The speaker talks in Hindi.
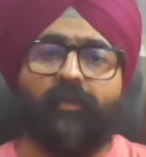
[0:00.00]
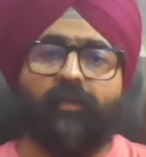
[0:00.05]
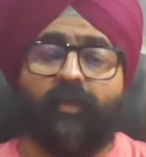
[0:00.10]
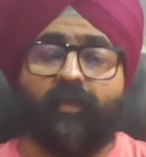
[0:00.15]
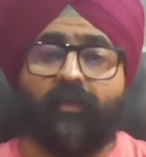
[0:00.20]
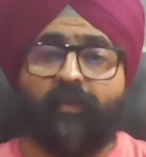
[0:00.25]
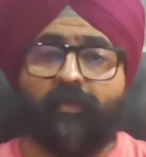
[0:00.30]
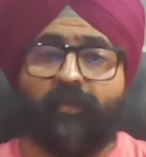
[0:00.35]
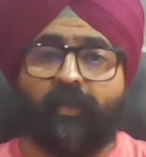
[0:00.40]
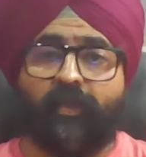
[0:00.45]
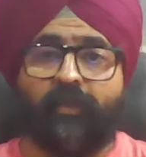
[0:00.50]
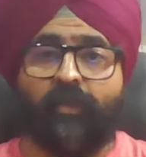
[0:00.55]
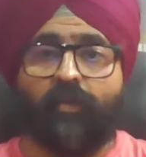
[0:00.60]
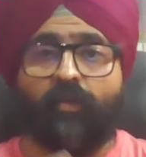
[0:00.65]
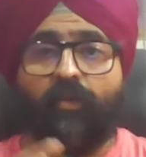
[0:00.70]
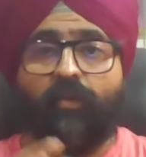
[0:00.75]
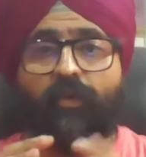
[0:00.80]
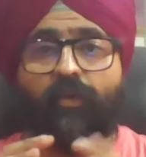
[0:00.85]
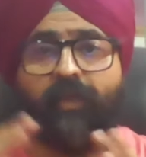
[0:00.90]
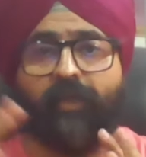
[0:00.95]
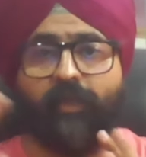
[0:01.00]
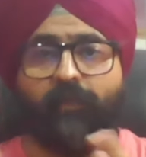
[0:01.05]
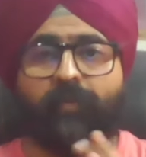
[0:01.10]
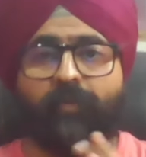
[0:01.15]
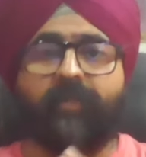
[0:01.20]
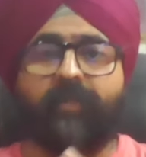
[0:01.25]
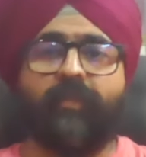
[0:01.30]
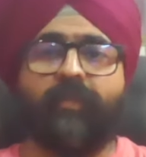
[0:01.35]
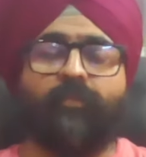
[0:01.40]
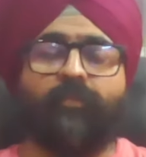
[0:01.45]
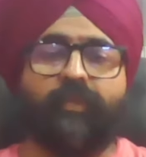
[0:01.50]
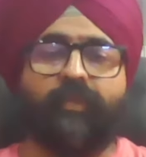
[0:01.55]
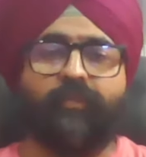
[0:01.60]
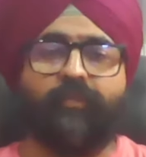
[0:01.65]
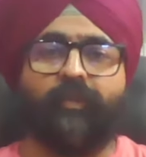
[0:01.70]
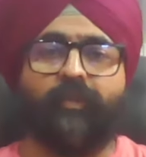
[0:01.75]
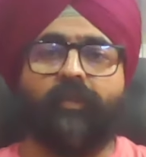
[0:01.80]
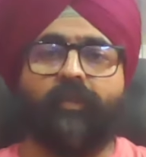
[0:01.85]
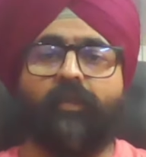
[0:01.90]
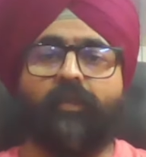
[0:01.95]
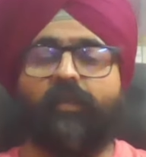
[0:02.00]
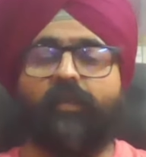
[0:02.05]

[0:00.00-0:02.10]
रादर देन ऑन लीगल प्रिंसिपल्स पे